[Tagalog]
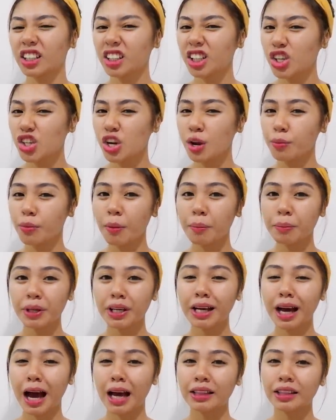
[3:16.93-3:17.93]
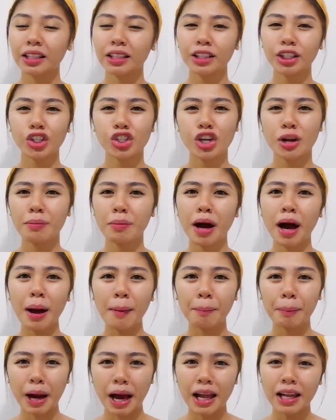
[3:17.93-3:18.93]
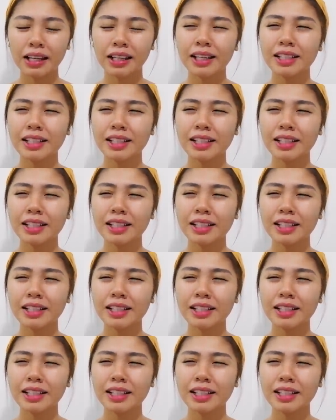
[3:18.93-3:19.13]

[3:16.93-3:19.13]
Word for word: hindi siya mabigat, hindi siya makapal.